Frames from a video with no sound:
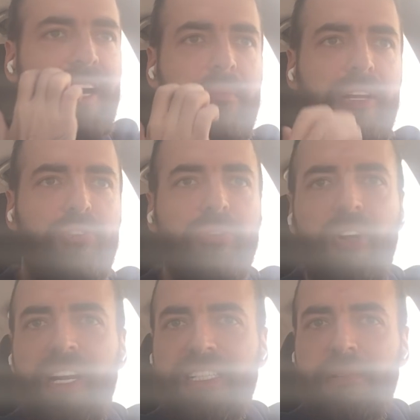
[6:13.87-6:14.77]
كمان شو
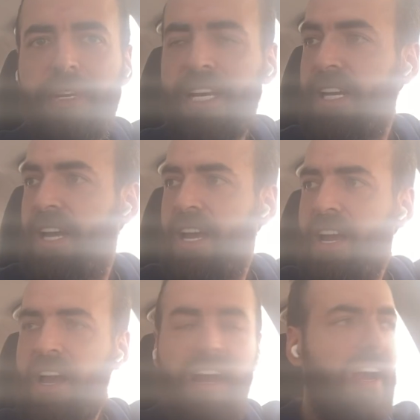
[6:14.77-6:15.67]
بدكم احسن من هيك؟
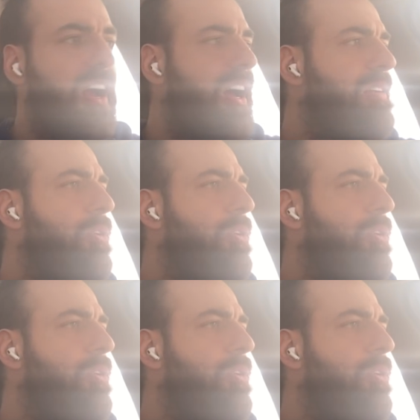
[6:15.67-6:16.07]
آه